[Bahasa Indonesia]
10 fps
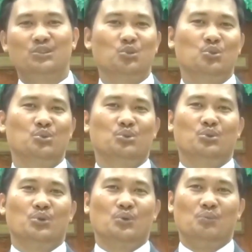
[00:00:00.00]

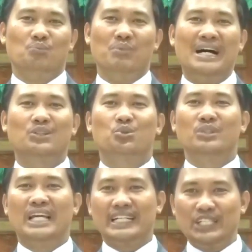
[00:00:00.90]
yaitu
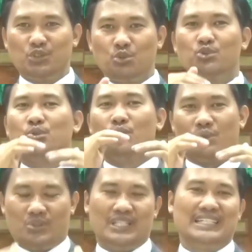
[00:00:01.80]
batu yang
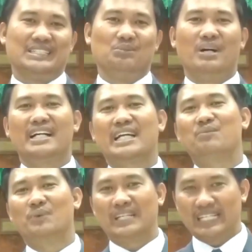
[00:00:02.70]
disusun
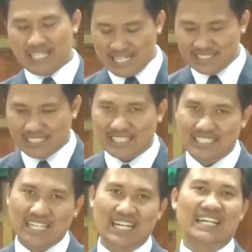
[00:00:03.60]
sebagai
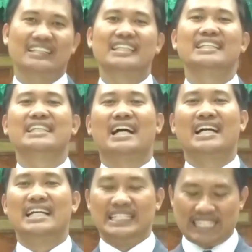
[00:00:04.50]
peringatan yang
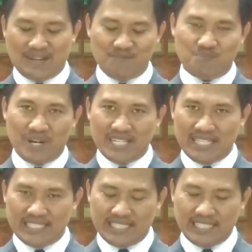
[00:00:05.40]
artinya
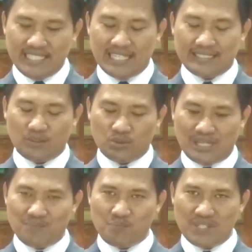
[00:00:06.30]
sampai di sini atau
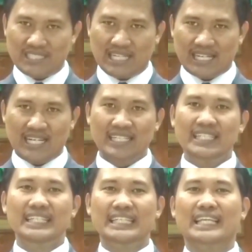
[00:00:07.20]
sampai
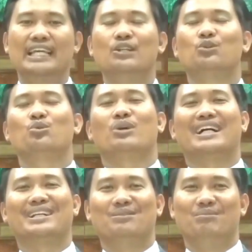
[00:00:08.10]
sekarang ini
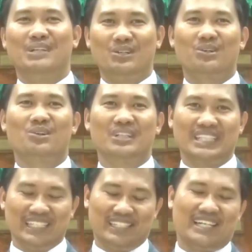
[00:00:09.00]
Tuhan
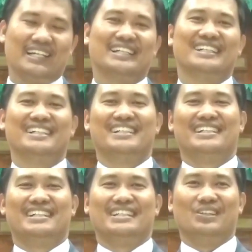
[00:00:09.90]
menolong kita.
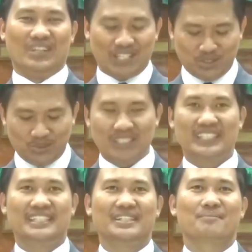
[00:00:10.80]

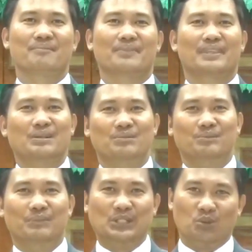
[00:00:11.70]
Saudara-saudari,
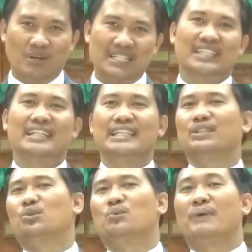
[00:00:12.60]
pertobatan
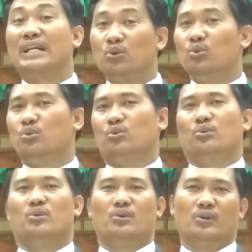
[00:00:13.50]
itu perlu
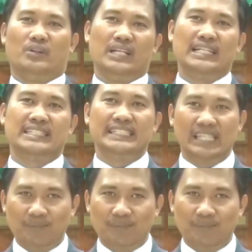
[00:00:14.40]
dan